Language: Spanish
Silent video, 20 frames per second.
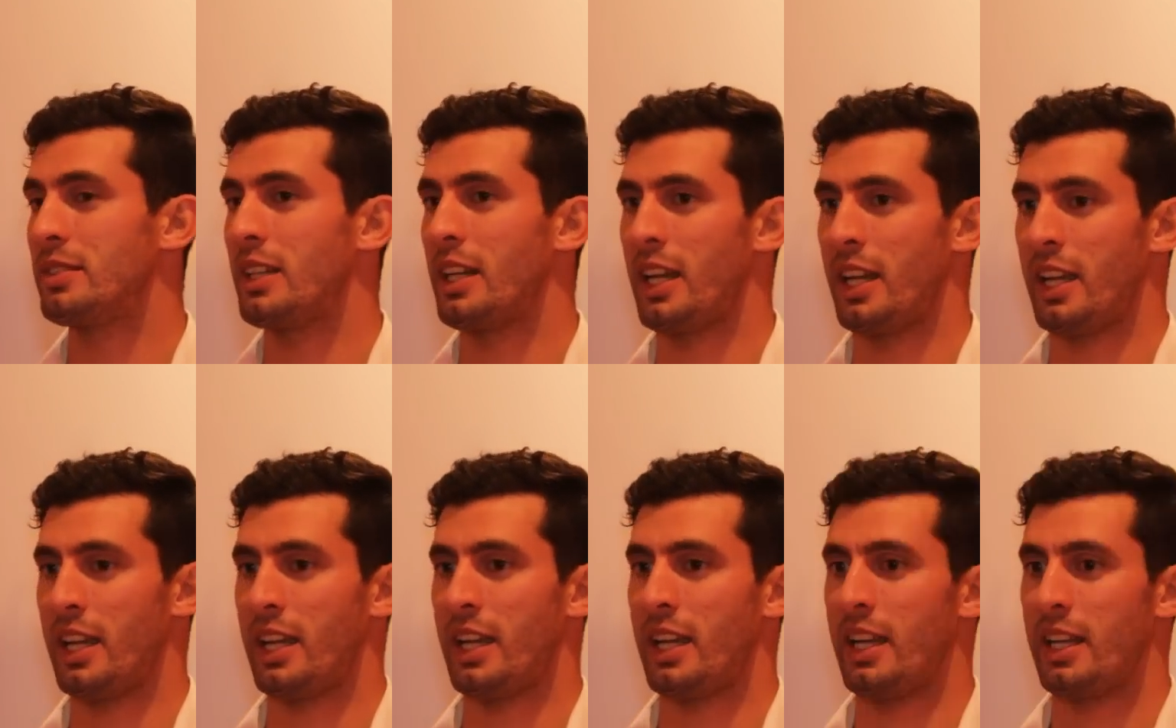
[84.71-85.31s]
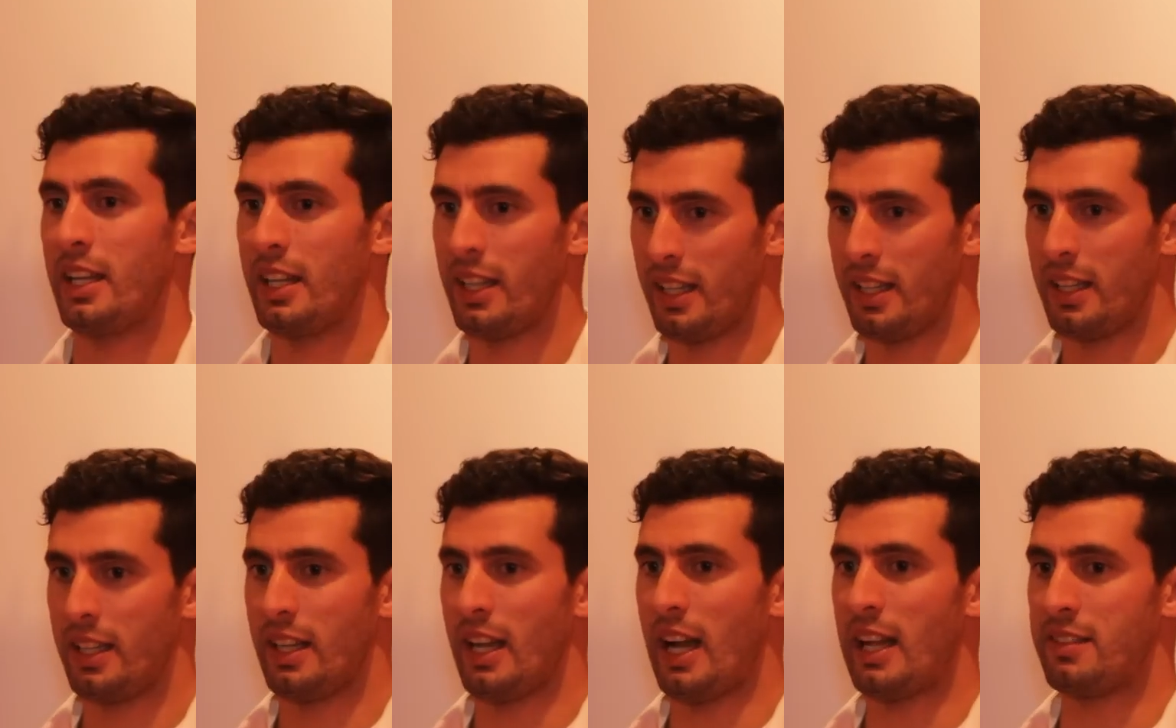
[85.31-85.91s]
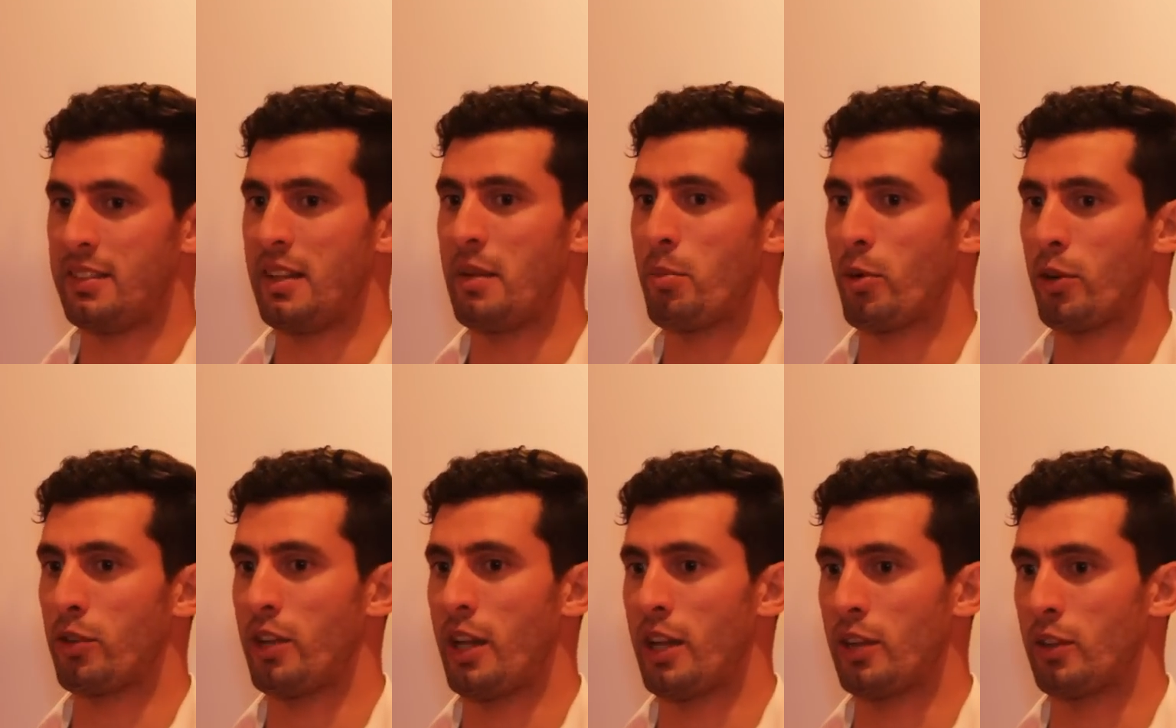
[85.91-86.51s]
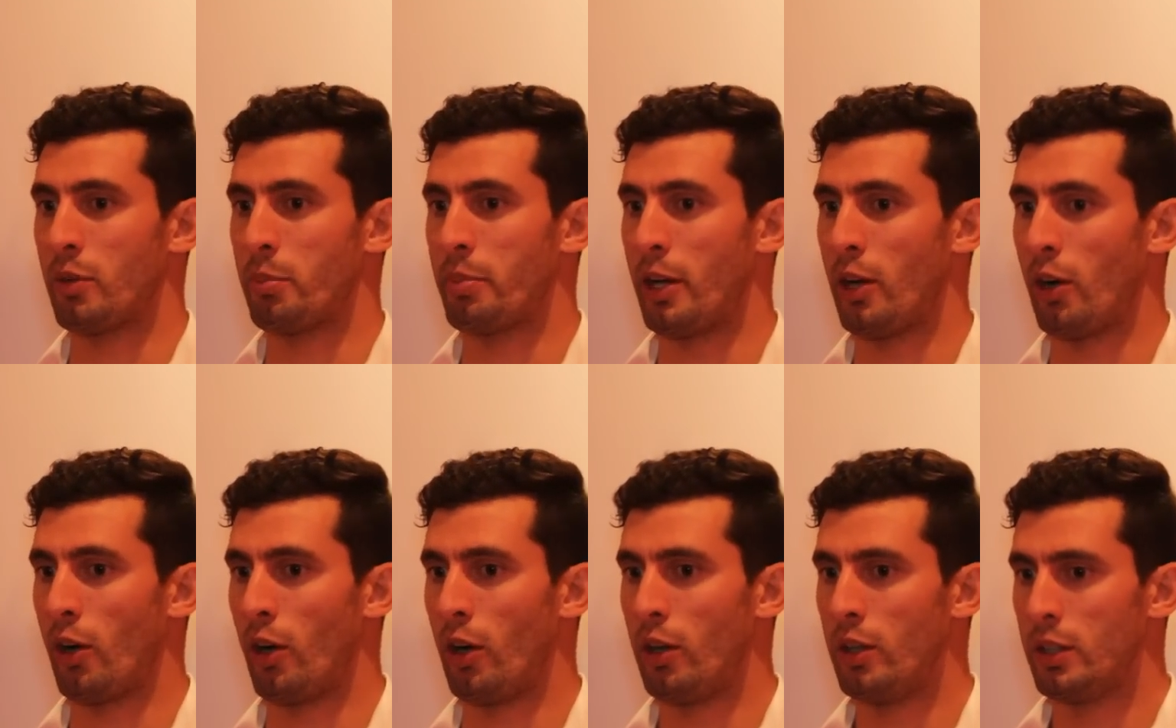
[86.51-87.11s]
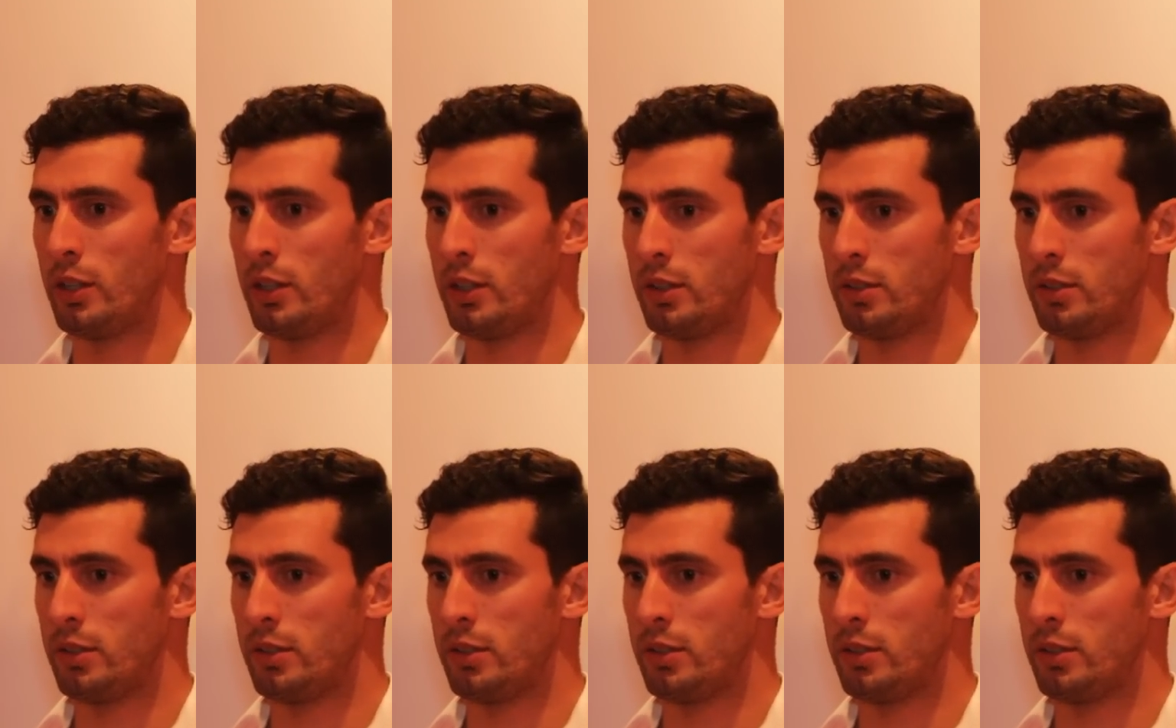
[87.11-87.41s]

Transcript: eh, al 100%, pero